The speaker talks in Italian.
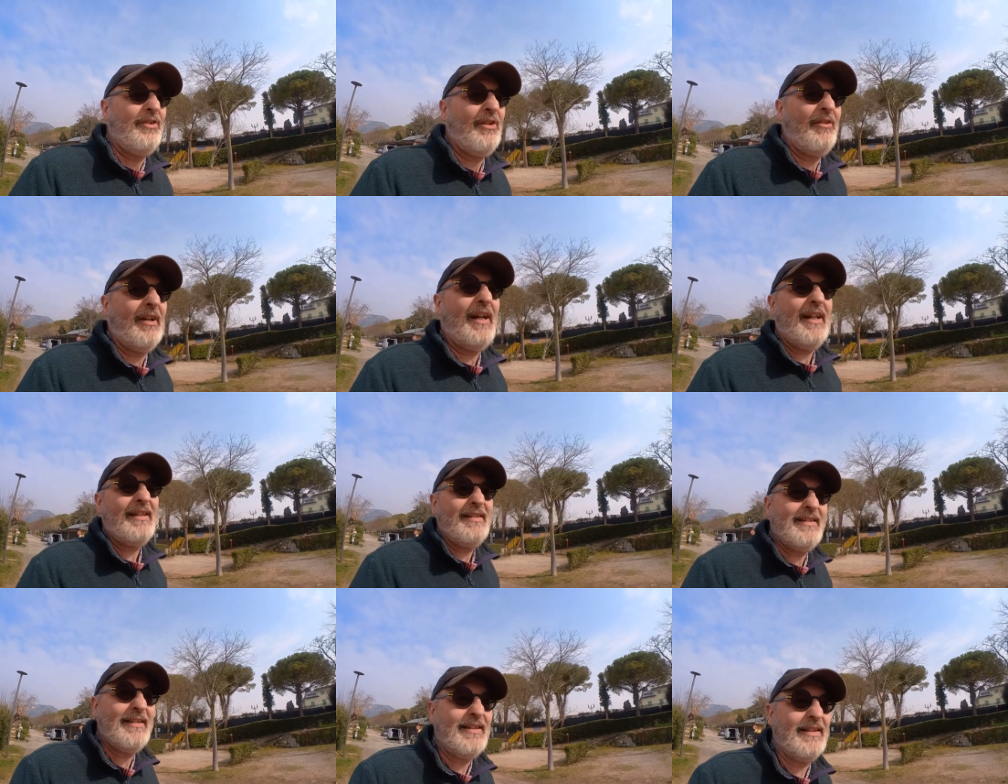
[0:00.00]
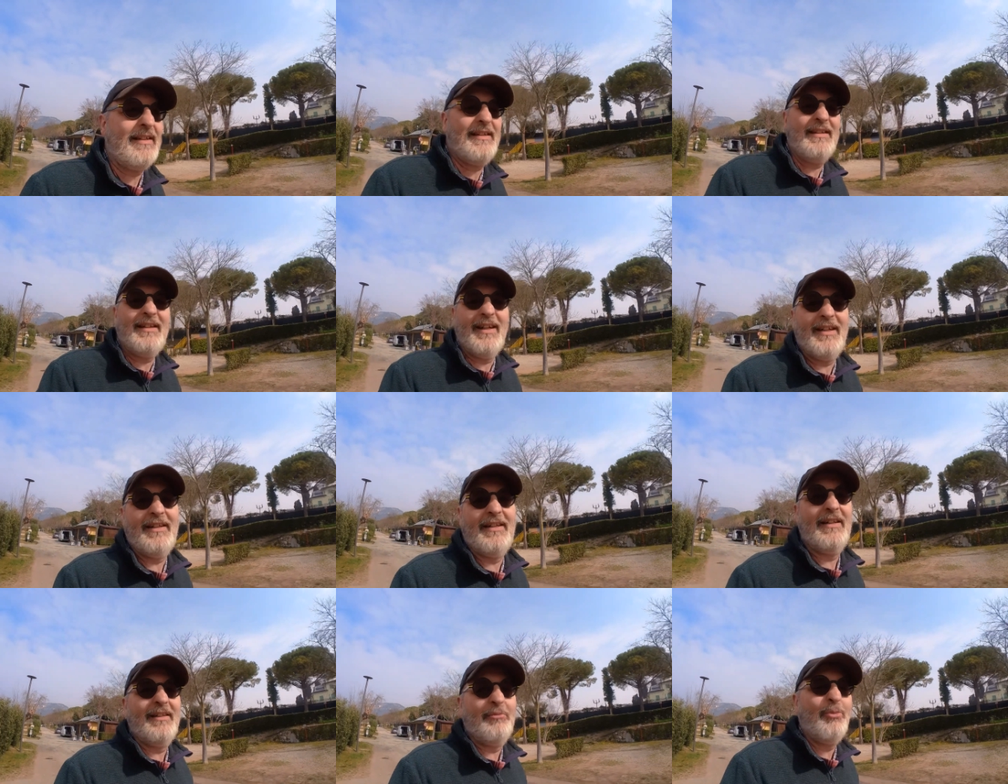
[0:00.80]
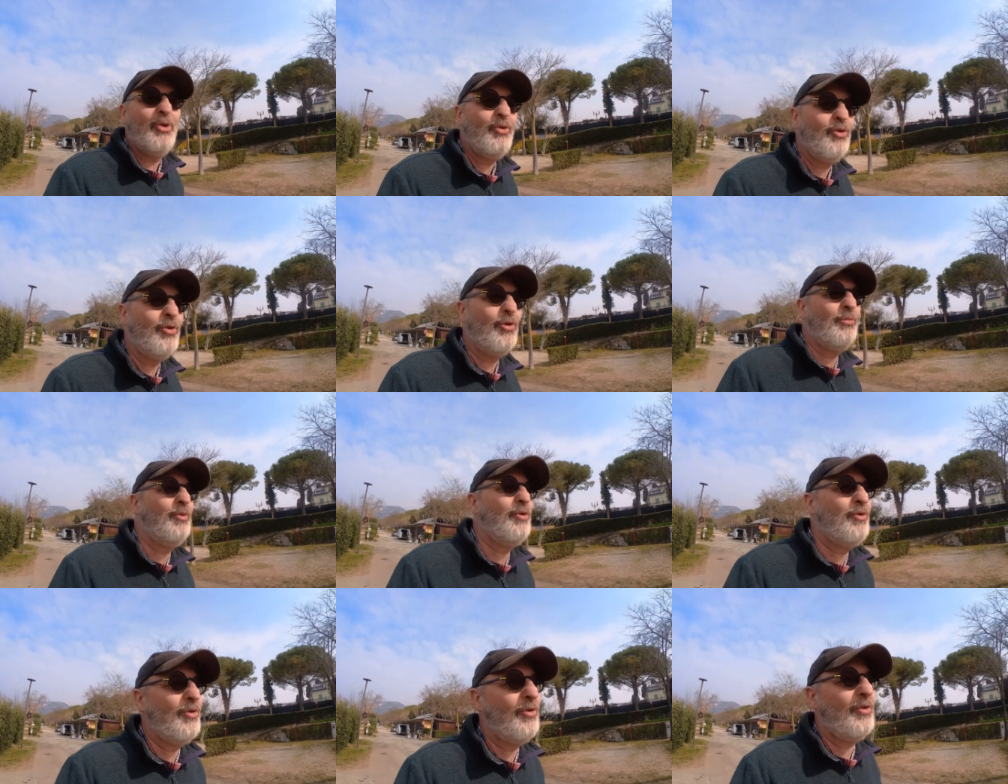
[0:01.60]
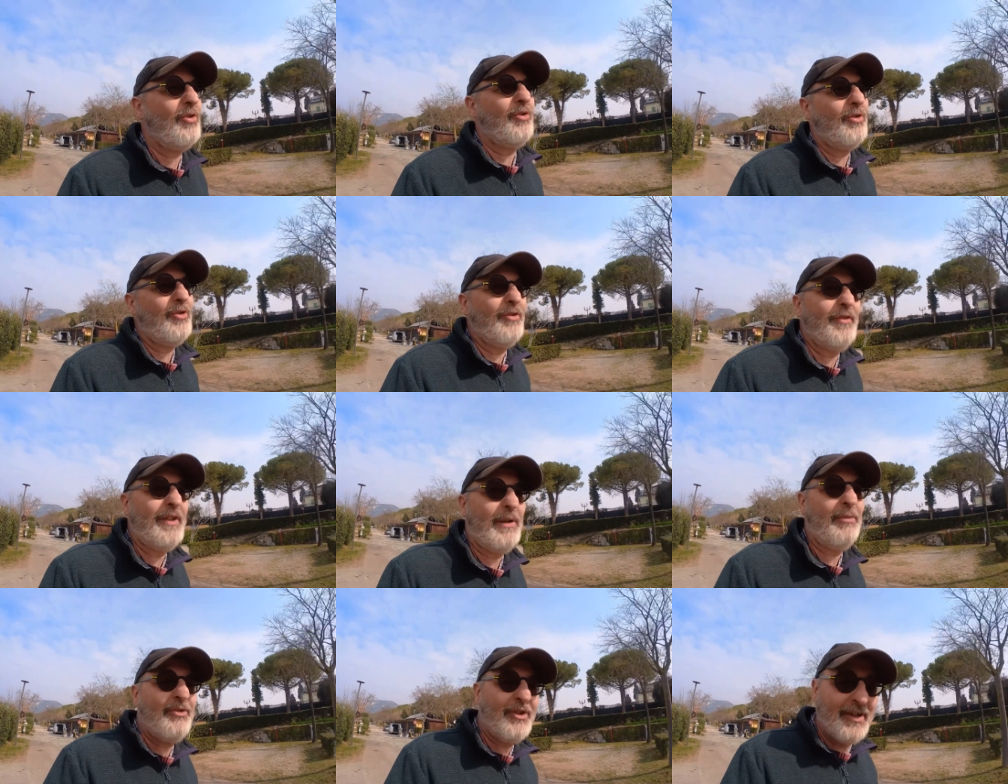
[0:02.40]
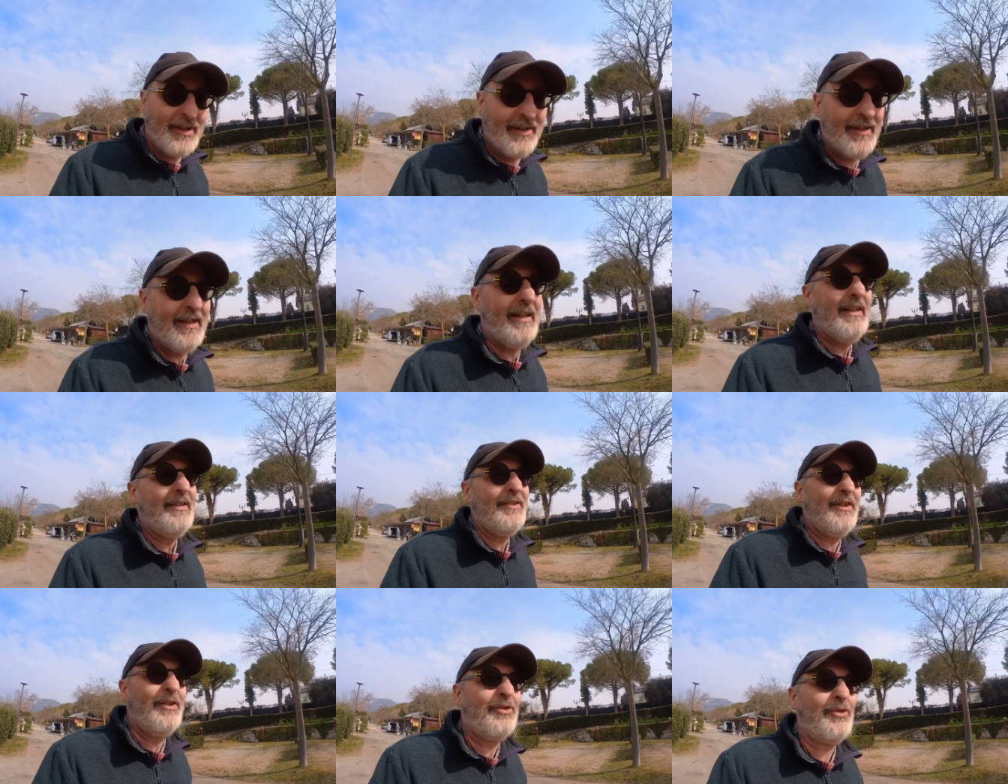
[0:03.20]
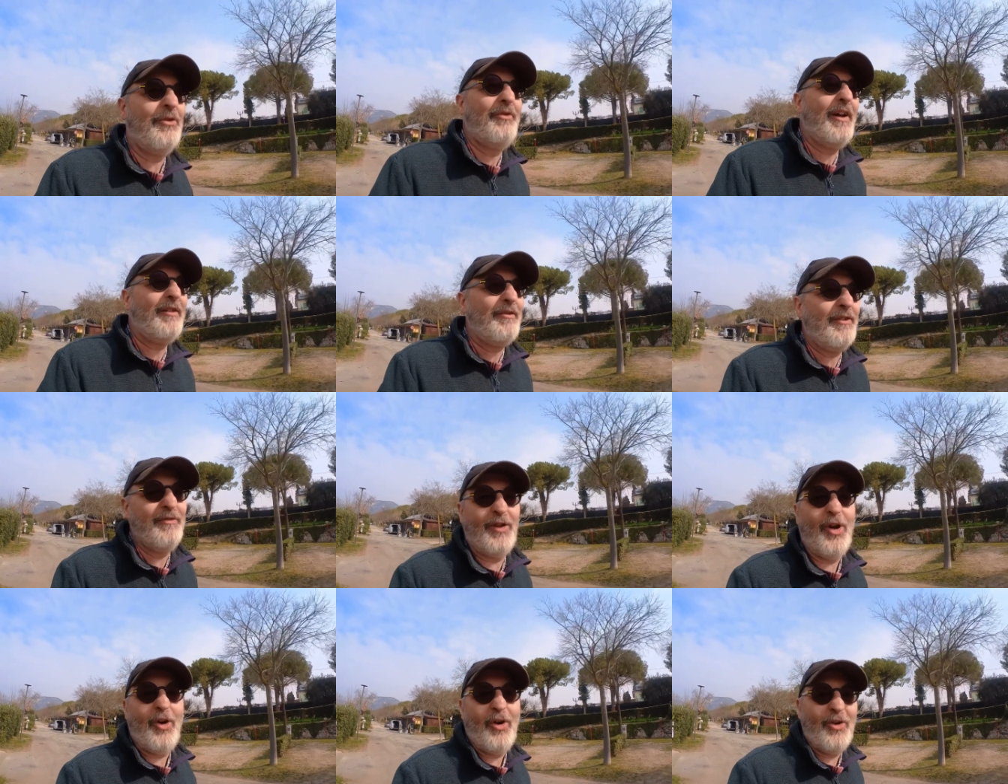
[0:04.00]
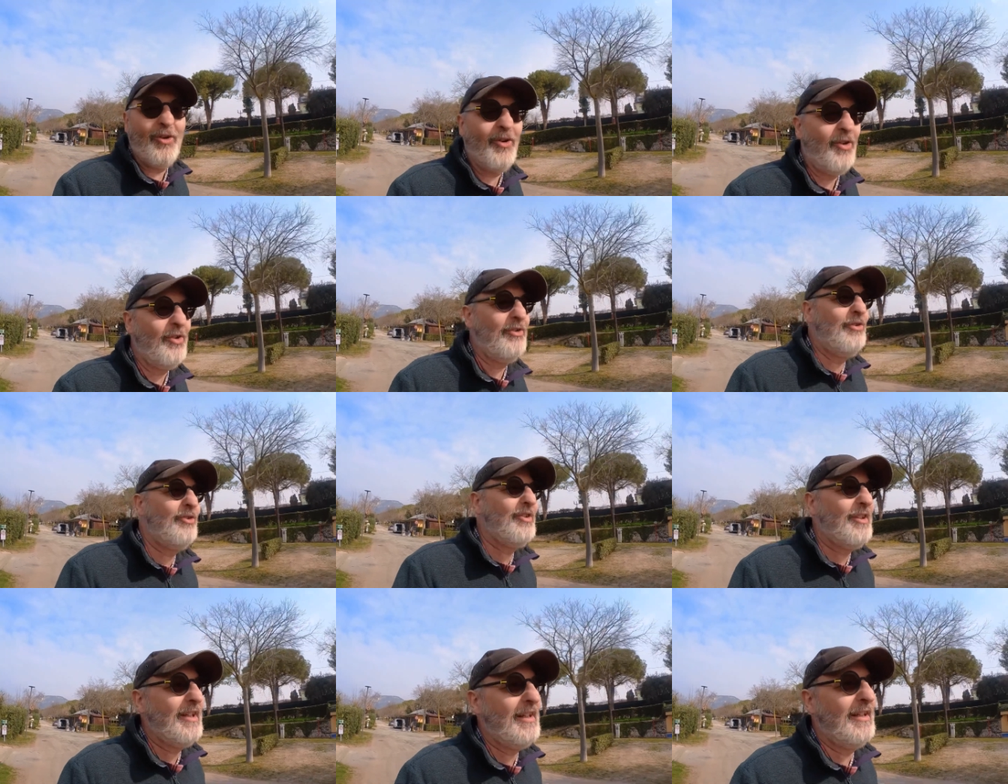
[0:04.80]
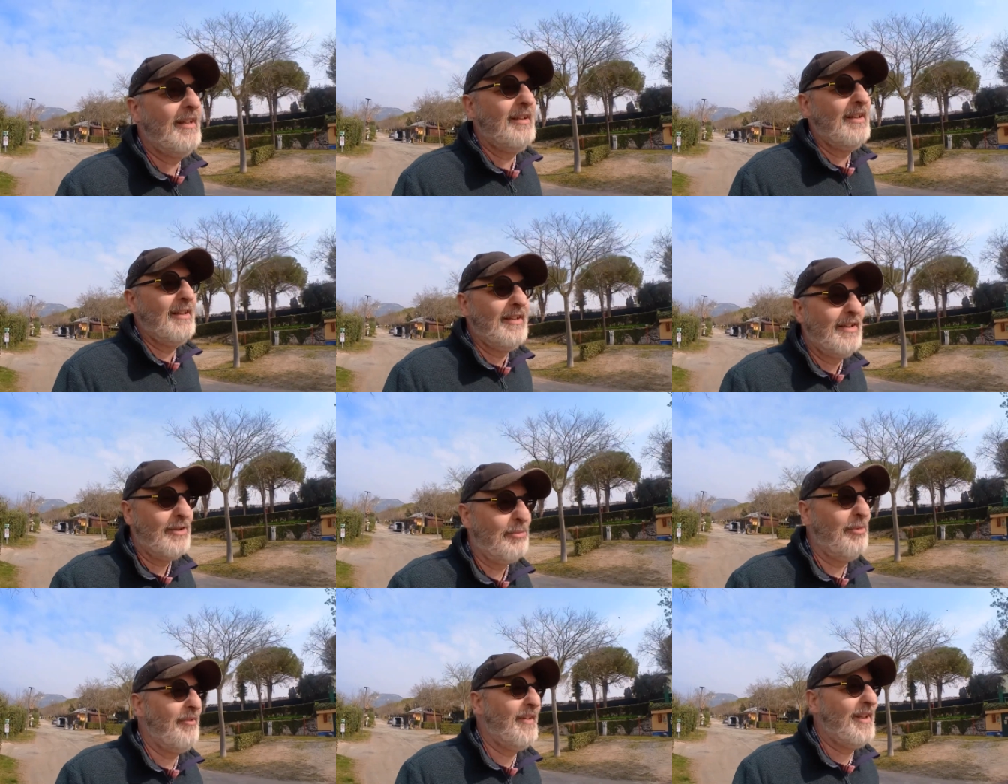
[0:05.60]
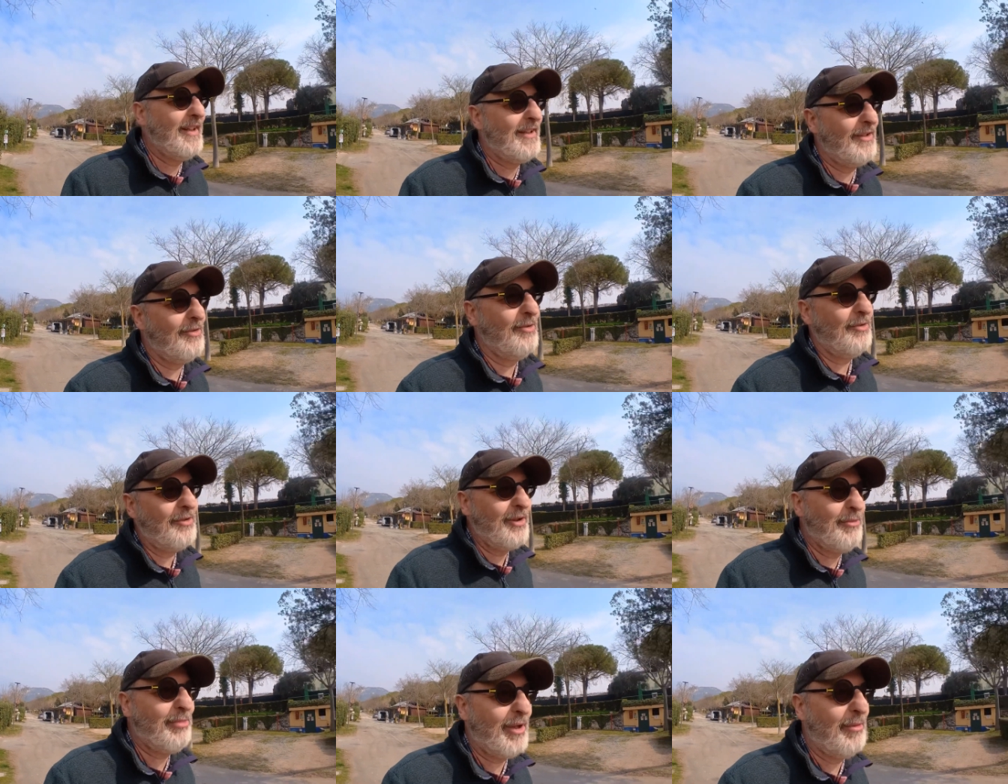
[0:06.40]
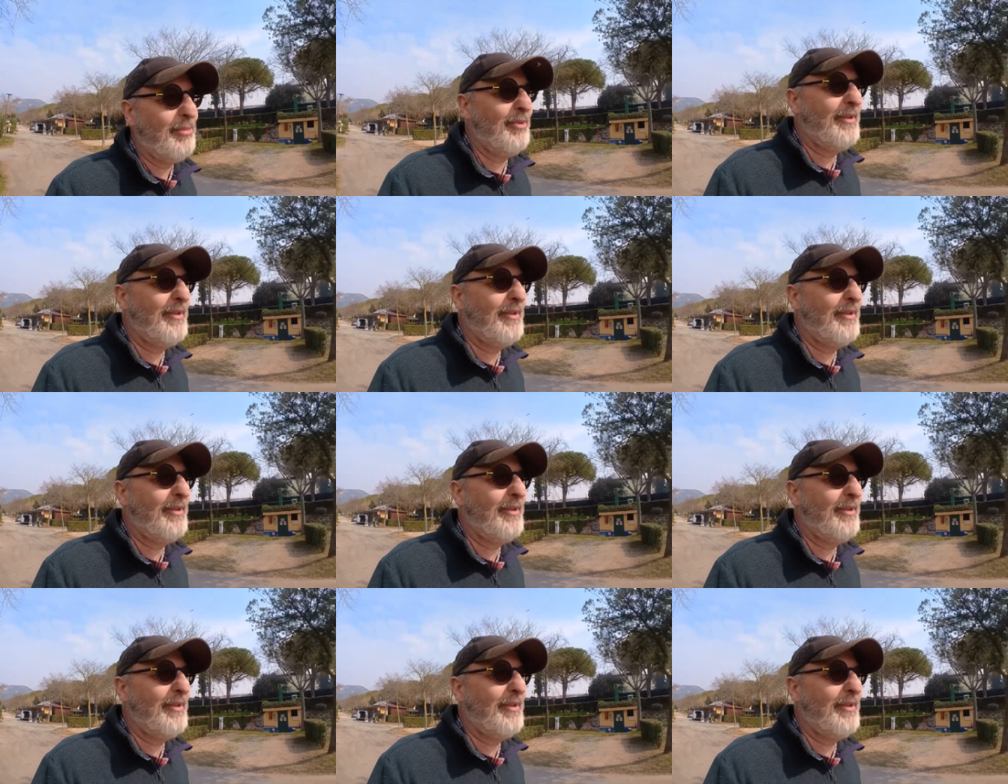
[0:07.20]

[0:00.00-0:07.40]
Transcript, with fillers: Ciao ragazzi, buongiorno, buongiorno, vediamo se, se, riesco a farvi il vlog oggi. Come vedete sono sempre alla